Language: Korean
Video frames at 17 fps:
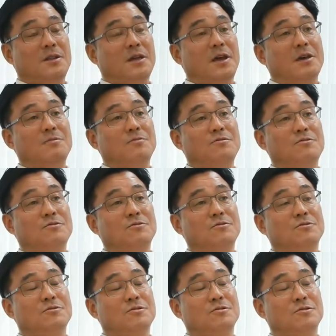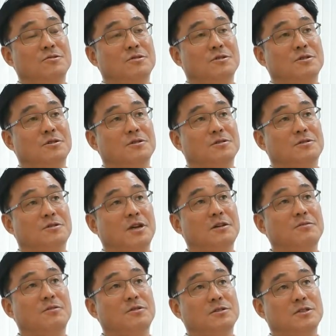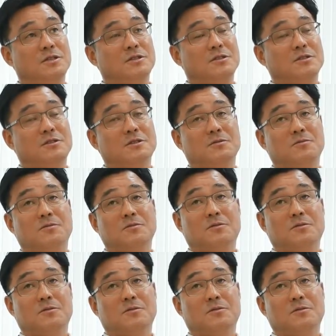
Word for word: 내부, 그 드라이버 어시스턴트에